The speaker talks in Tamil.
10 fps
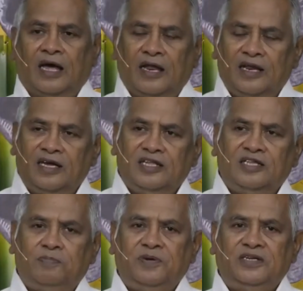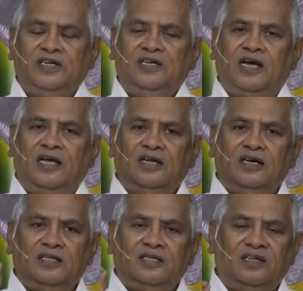நரகத்தை பற்றி
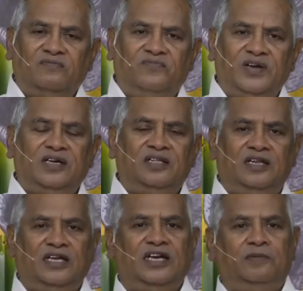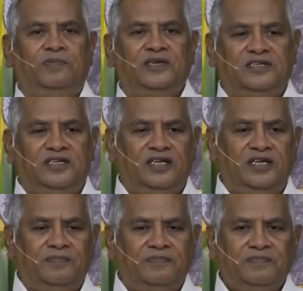நரகத்தின் வேதனையை பற்றி
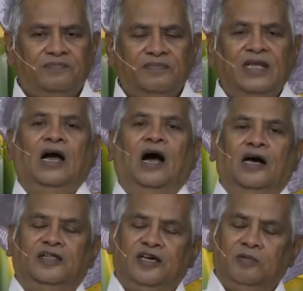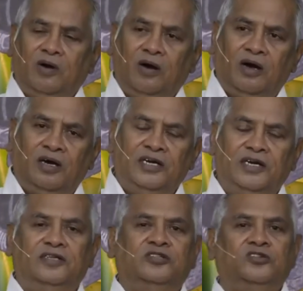அதிகமாக
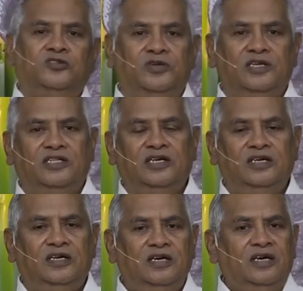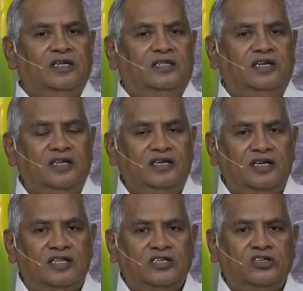எடுத்து சொன்னது
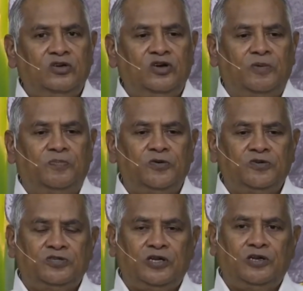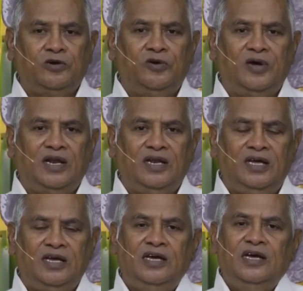தீர்க்கதரிசிகளோ அப்போஸ்தலர்களோ
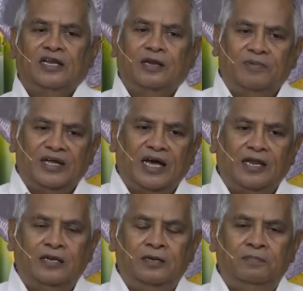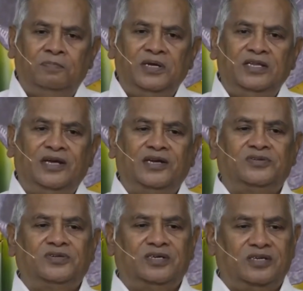அல்ல நம்முடைய அன்பின்
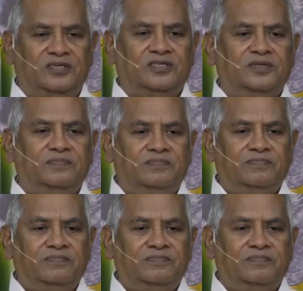இயேசு கிறிஸ்து